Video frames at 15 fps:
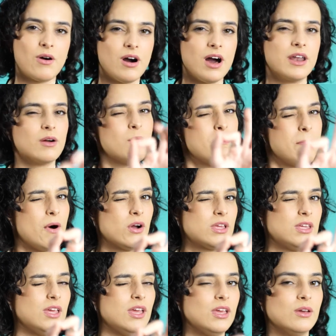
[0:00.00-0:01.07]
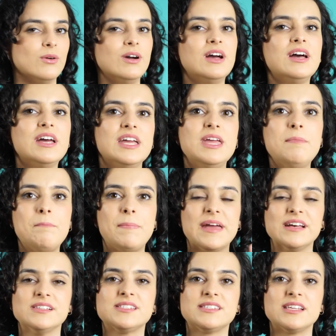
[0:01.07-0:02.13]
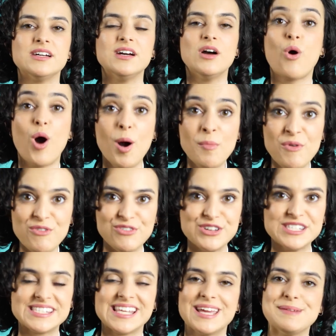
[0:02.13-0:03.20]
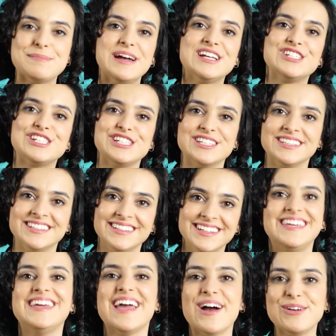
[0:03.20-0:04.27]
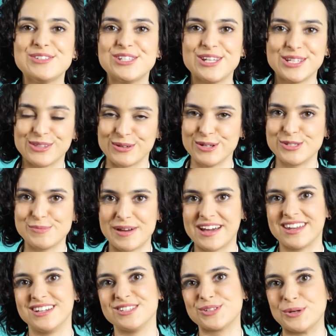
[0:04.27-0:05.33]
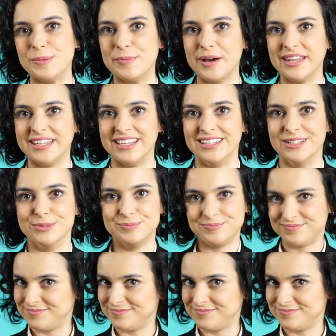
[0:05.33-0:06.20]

agora um pouquinho e pensa como você imagina que é o diretor de uma grande companhia.